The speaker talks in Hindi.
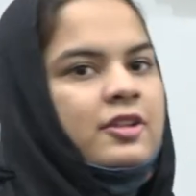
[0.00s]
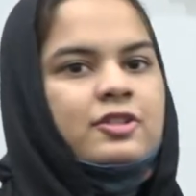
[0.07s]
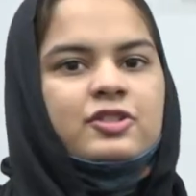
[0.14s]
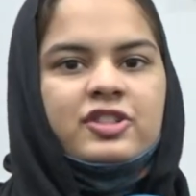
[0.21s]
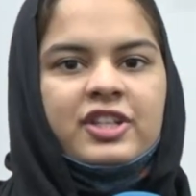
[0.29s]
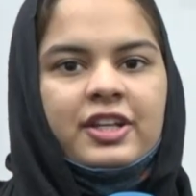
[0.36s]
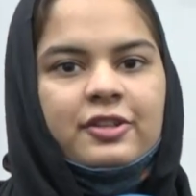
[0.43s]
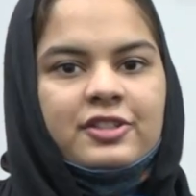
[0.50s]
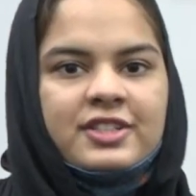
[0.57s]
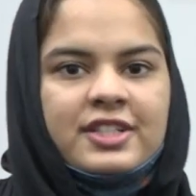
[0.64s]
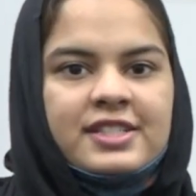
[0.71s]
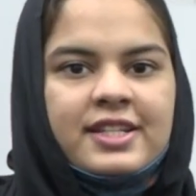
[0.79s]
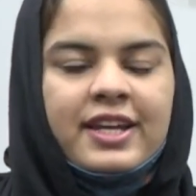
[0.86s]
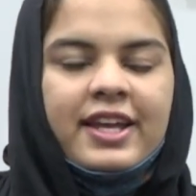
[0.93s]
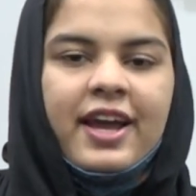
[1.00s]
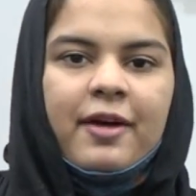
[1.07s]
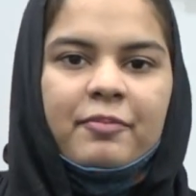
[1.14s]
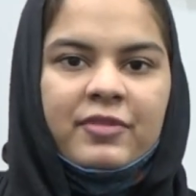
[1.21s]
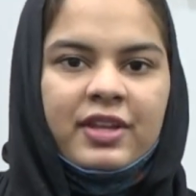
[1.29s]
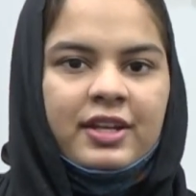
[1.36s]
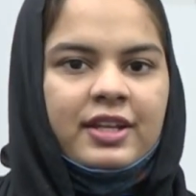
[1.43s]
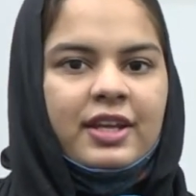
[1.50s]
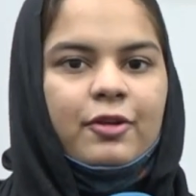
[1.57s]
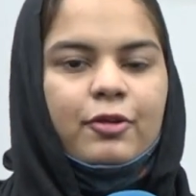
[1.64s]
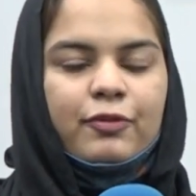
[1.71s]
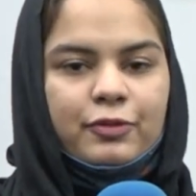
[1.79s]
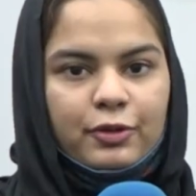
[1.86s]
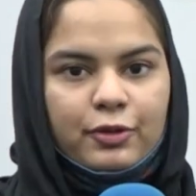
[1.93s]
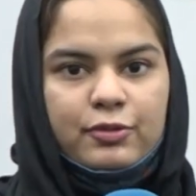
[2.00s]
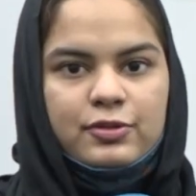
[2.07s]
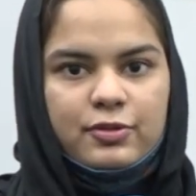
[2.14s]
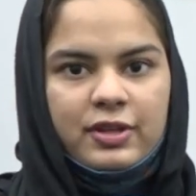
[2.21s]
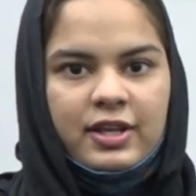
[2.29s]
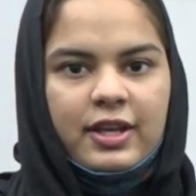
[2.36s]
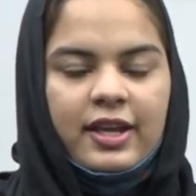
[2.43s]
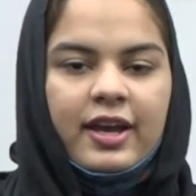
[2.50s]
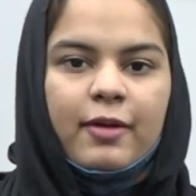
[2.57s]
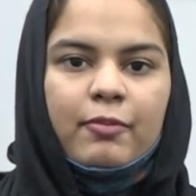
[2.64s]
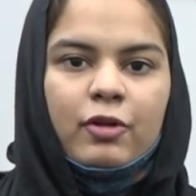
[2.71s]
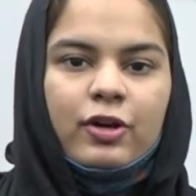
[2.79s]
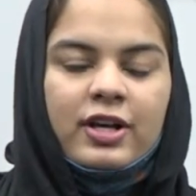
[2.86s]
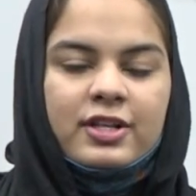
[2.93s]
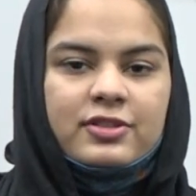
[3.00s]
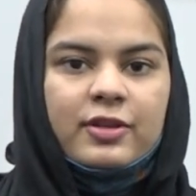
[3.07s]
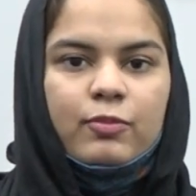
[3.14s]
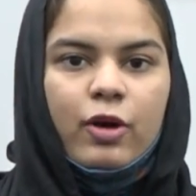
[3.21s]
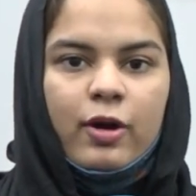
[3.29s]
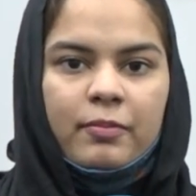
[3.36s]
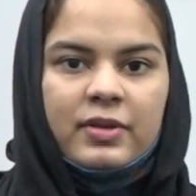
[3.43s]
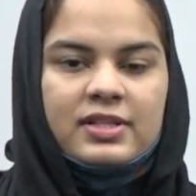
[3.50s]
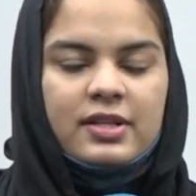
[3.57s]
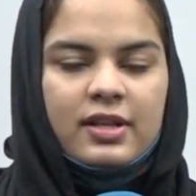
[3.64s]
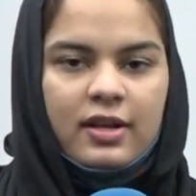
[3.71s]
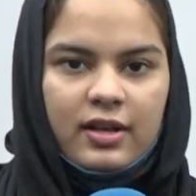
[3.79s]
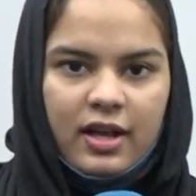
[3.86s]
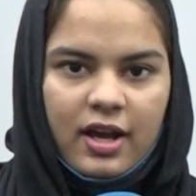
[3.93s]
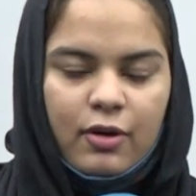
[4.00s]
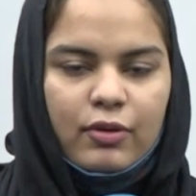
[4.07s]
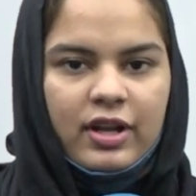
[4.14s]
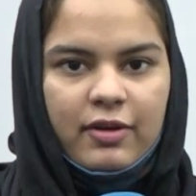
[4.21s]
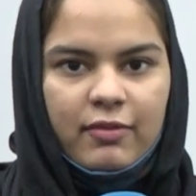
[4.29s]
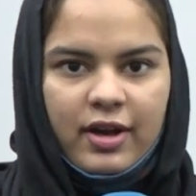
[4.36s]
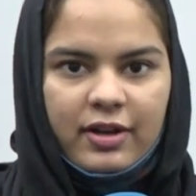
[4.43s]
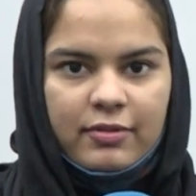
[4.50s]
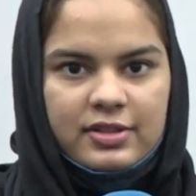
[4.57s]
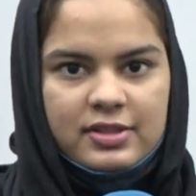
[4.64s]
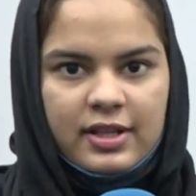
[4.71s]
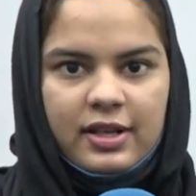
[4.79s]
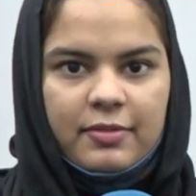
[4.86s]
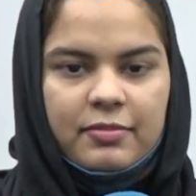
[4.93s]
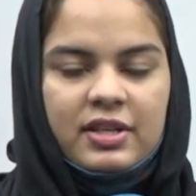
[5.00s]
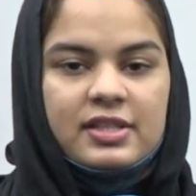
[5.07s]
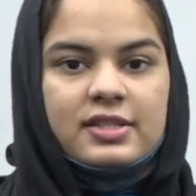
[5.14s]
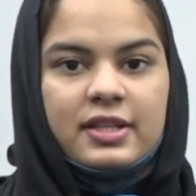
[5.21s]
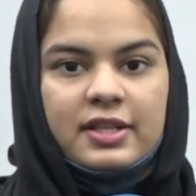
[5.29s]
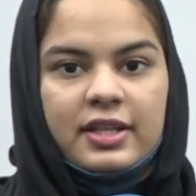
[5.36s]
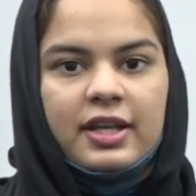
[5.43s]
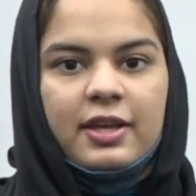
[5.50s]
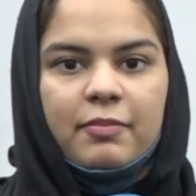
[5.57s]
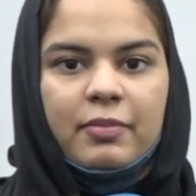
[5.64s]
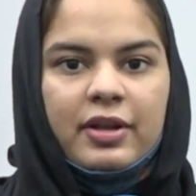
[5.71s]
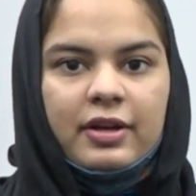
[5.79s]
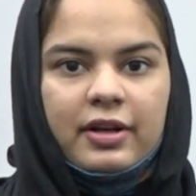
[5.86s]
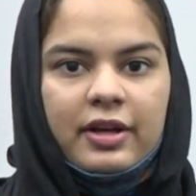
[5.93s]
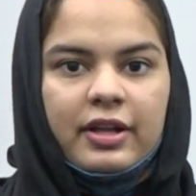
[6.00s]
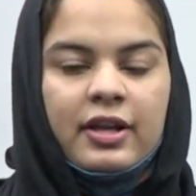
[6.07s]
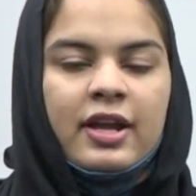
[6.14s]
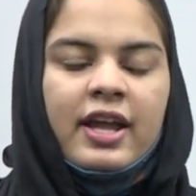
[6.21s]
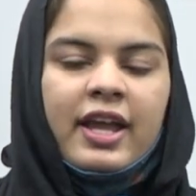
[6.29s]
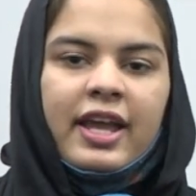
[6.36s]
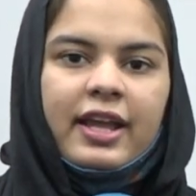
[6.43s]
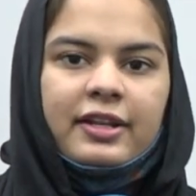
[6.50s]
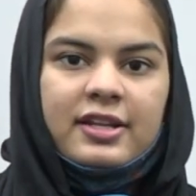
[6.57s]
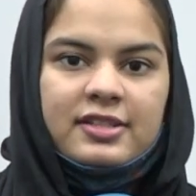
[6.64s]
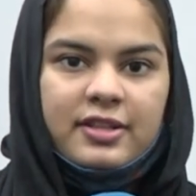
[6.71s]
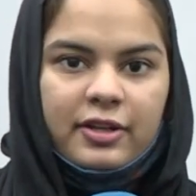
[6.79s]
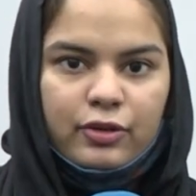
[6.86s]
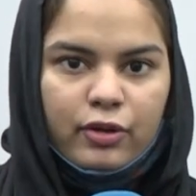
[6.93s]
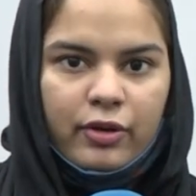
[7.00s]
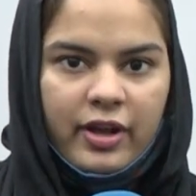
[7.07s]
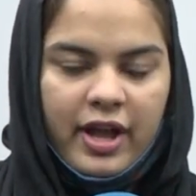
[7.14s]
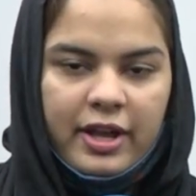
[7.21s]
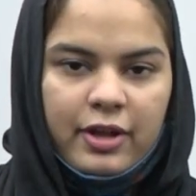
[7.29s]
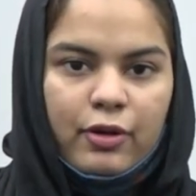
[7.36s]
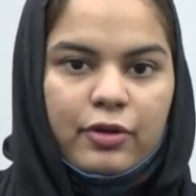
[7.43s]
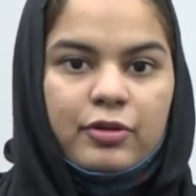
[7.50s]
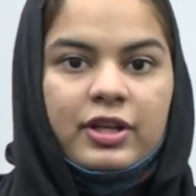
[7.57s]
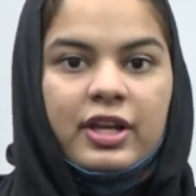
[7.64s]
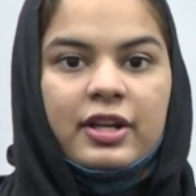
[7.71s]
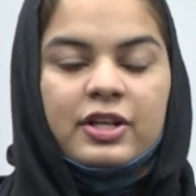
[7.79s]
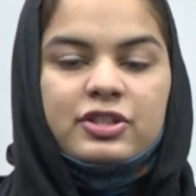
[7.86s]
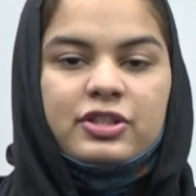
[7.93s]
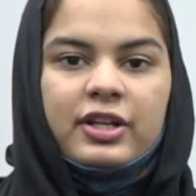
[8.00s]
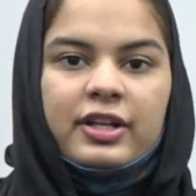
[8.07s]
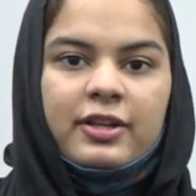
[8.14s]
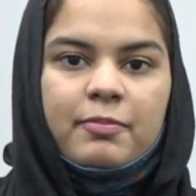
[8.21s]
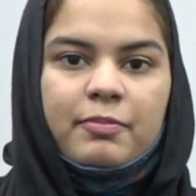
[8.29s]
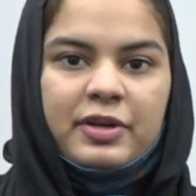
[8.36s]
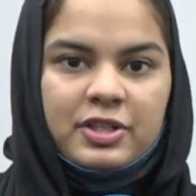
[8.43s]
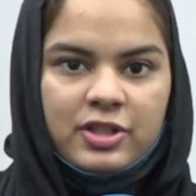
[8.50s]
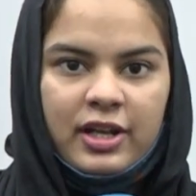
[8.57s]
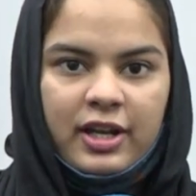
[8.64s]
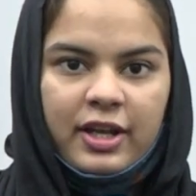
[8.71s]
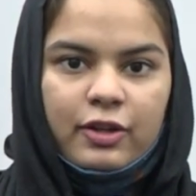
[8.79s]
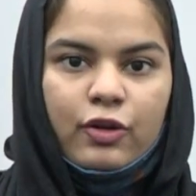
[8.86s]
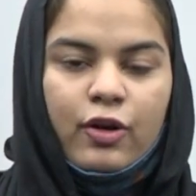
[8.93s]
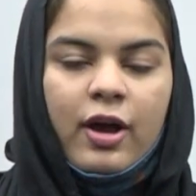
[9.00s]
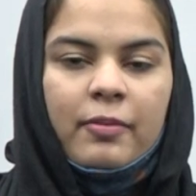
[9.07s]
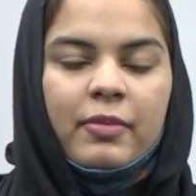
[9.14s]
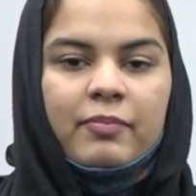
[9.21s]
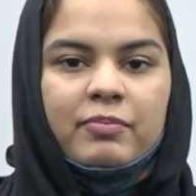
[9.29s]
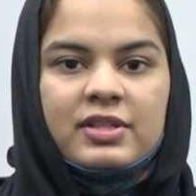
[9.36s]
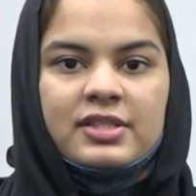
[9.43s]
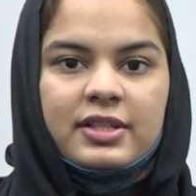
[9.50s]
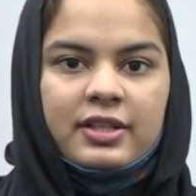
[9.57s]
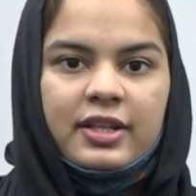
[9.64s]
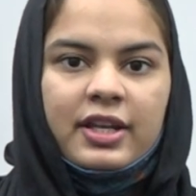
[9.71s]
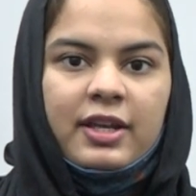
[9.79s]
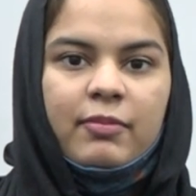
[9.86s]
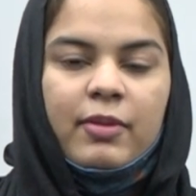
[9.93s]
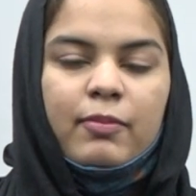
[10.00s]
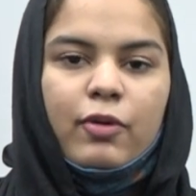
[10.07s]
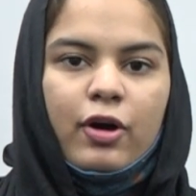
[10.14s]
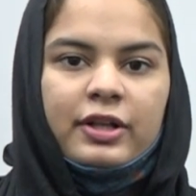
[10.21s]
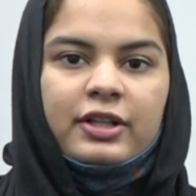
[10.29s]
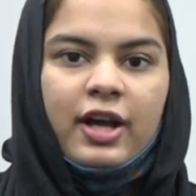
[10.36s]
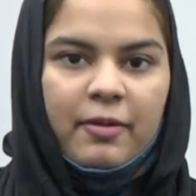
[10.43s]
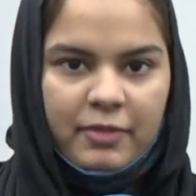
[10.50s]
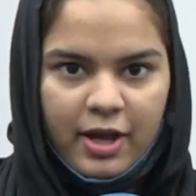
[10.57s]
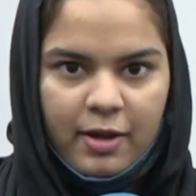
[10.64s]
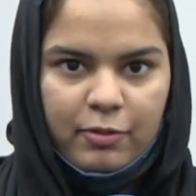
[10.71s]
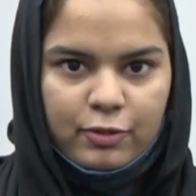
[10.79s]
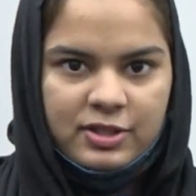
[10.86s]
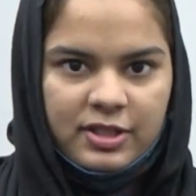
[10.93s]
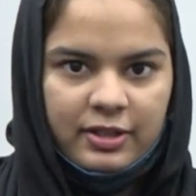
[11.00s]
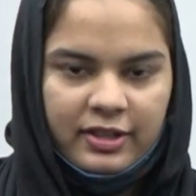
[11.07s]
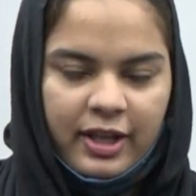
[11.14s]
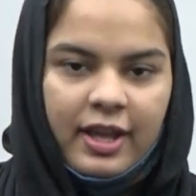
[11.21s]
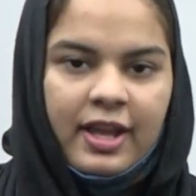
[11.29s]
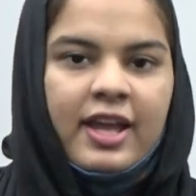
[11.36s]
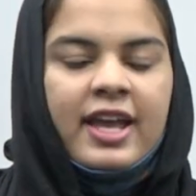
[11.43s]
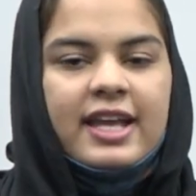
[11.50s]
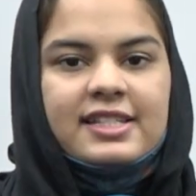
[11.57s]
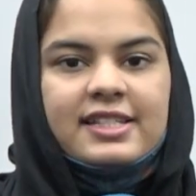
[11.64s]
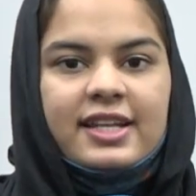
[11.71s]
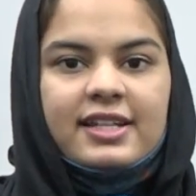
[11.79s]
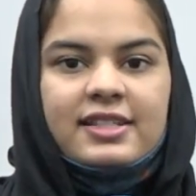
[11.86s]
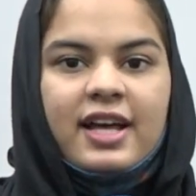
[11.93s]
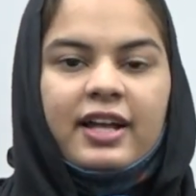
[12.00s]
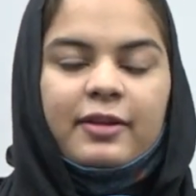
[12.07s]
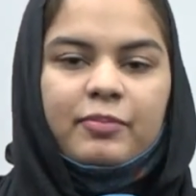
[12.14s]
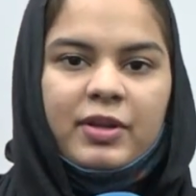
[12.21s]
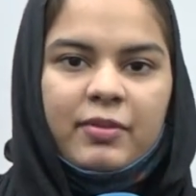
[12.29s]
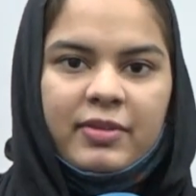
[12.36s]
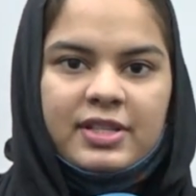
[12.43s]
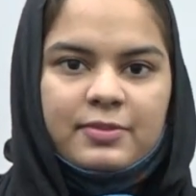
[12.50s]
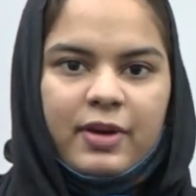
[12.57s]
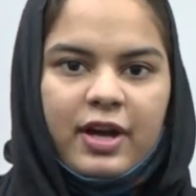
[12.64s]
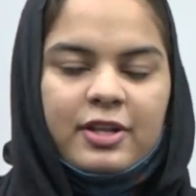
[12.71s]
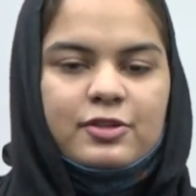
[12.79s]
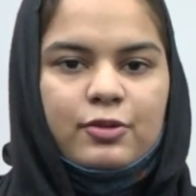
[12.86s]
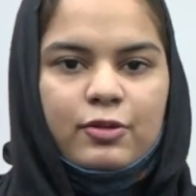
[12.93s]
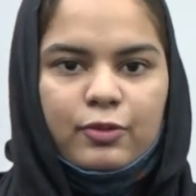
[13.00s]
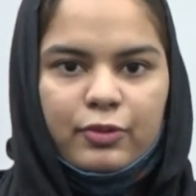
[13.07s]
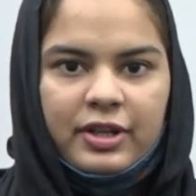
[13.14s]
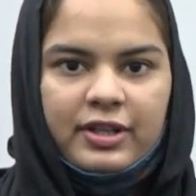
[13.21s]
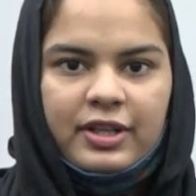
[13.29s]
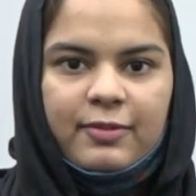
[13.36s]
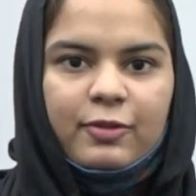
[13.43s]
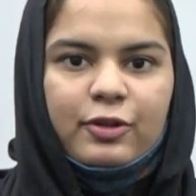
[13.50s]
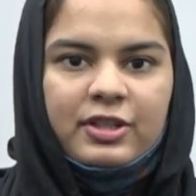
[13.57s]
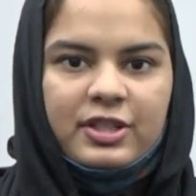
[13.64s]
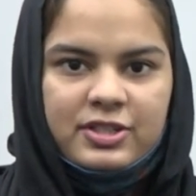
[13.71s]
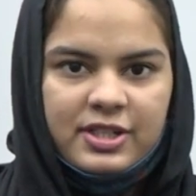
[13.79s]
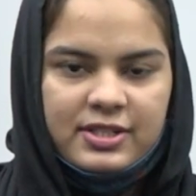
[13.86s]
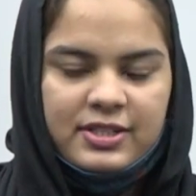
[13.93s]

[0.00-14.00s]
जी तो जैसे कि आपने इनकी गुफ्तु सुनी कि हम लोग हज़रत मोहम्मद सल्लल्लाहु अलैहि वसल्लम की ज़िंदगी पर अगर एक नज़र दौड़ाएं और उनके नक्श कदम पर चलें तो हम अपनी ज़िंदगी में बहुत कामयाब हो सकते हैं इसी के साथ अपनी मेज़बान जुलनूर नदीम को दीजिए